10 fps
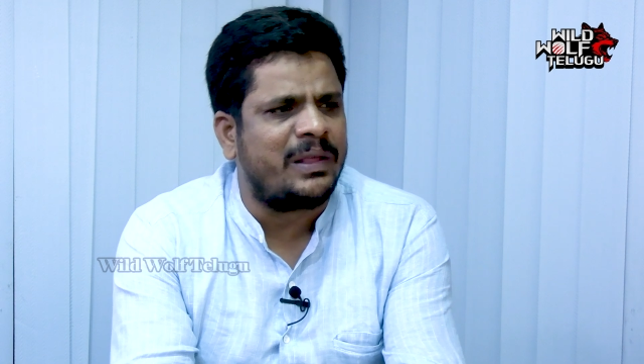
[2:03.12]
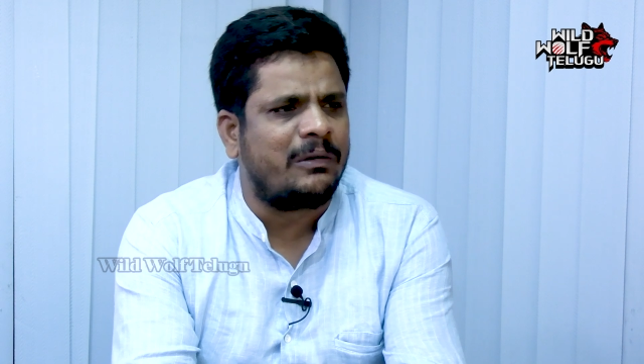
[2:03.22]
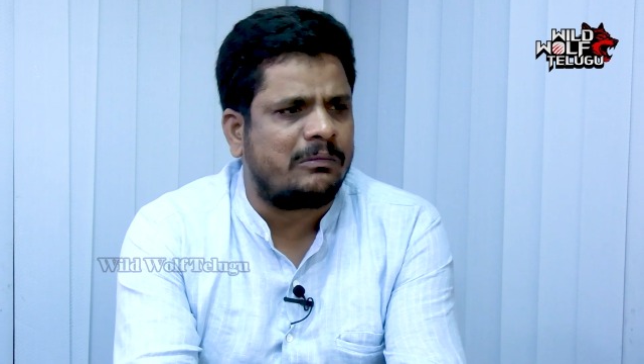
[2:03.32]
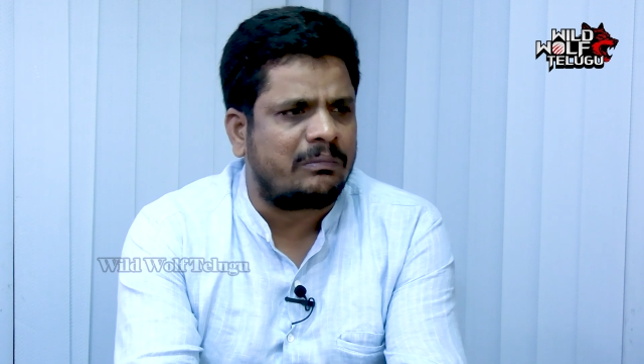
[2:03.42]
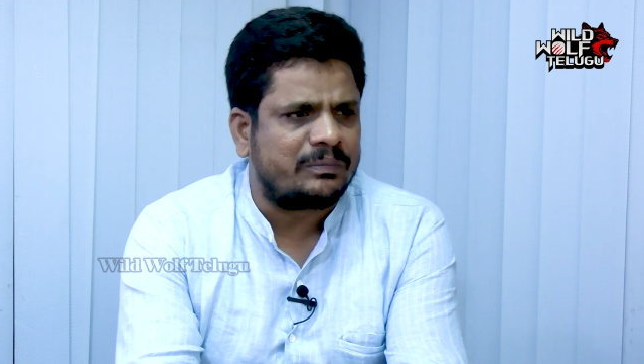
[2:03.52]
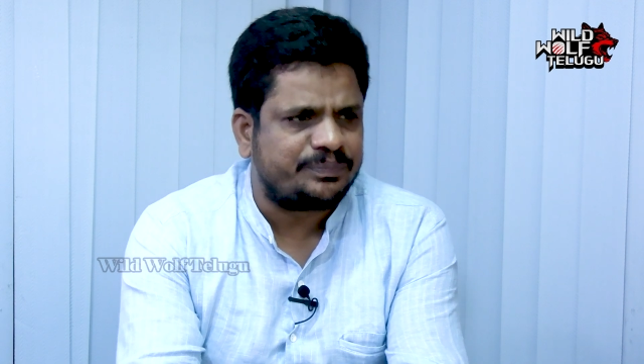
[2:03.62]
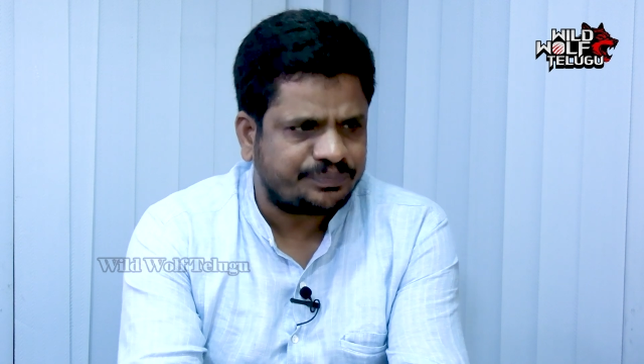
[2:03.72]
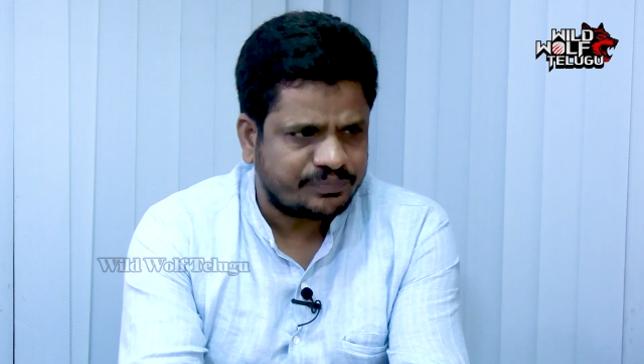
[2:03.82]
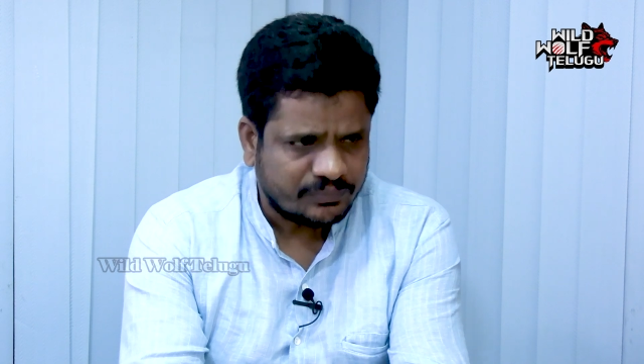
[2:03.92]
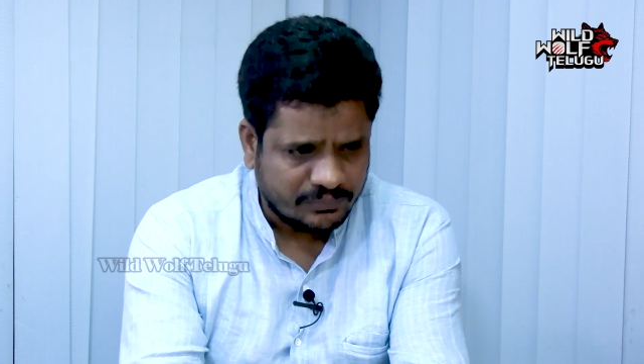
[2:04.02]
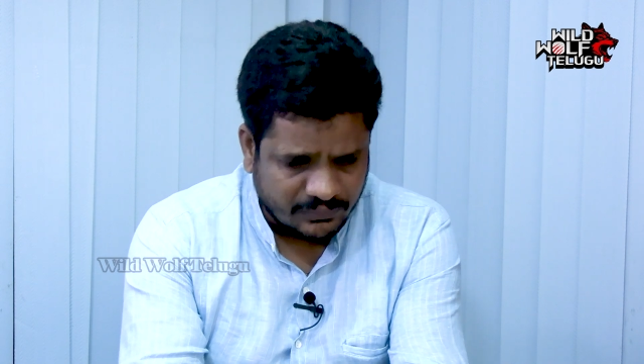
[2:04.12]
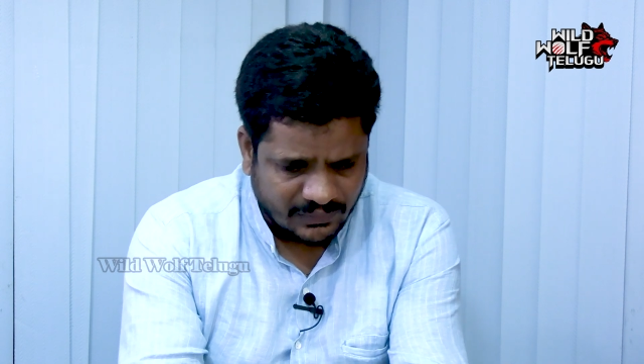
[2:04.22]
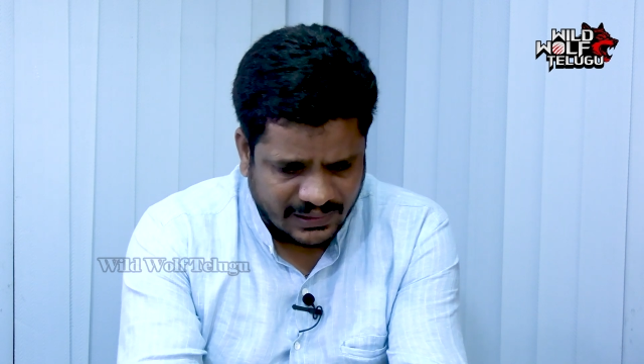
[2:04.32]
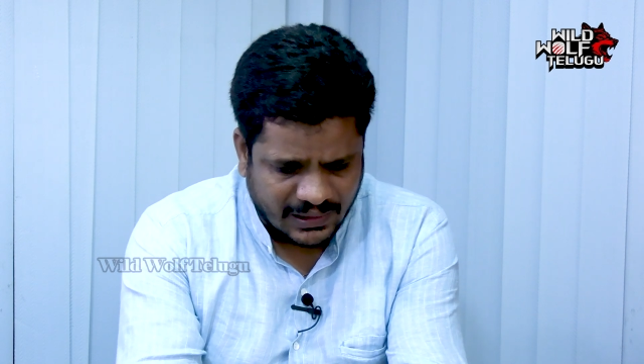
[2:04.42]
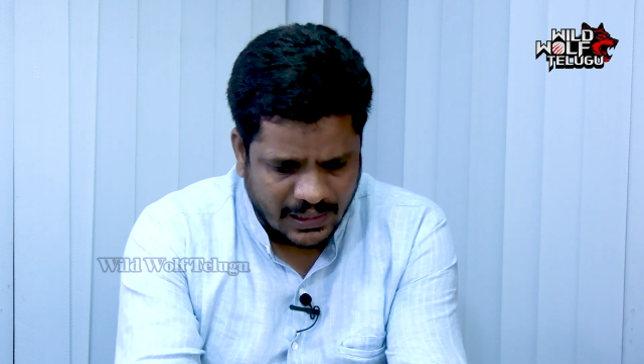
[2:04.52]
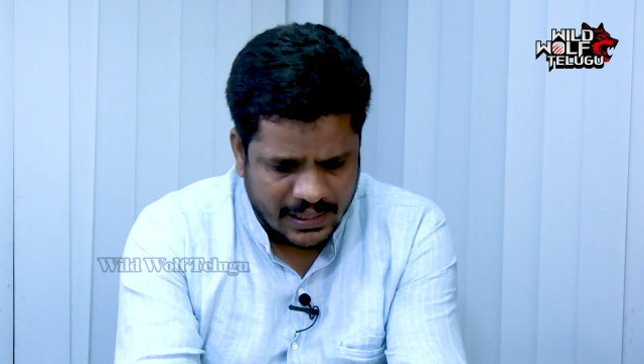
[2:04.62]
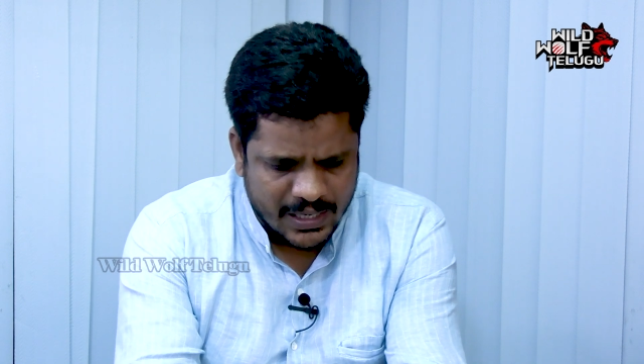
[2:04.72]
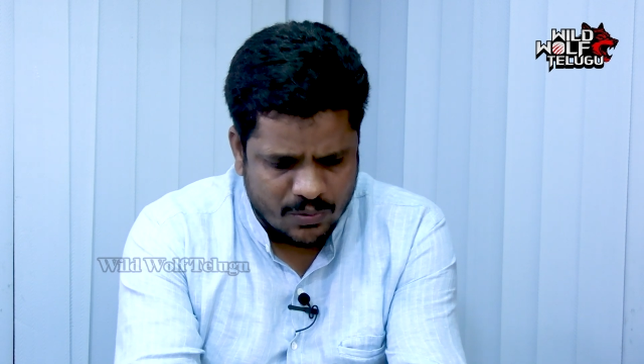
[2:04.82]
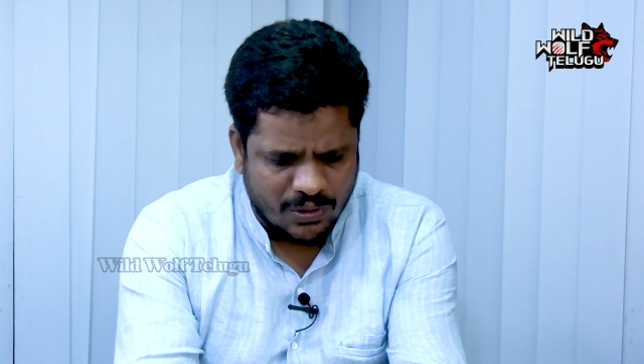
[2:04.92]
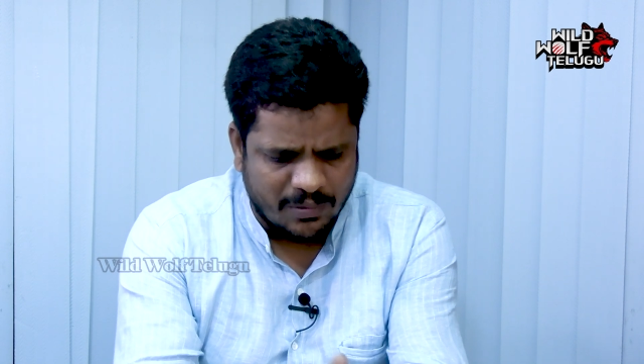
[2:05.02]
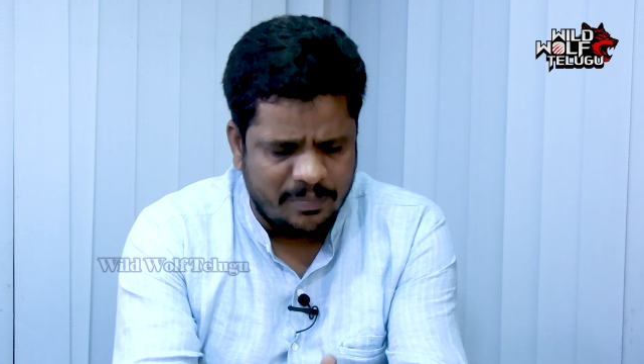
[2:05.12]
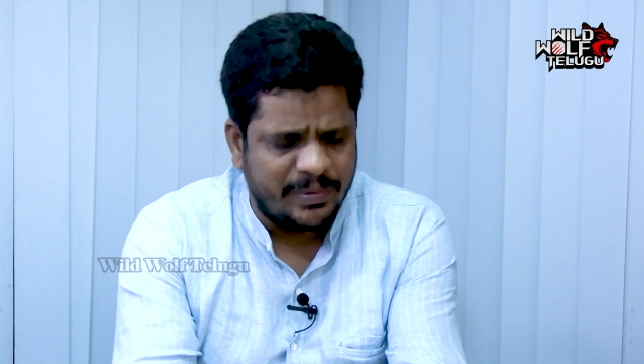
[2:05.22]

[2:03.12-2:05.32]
పేరు ఈ కూటమి